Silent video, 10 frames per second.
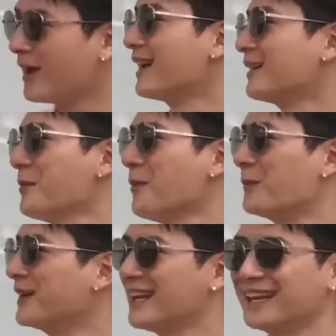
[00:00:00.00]
อ่ะเพราะผ
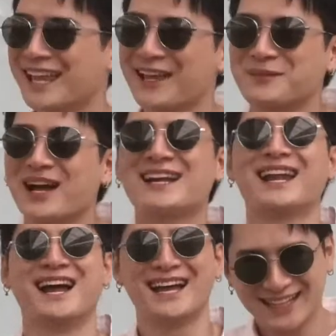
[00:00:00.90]
มไม่ได้เล่นเก่งมาก
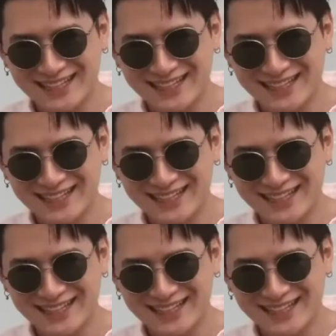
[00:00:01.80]
นะ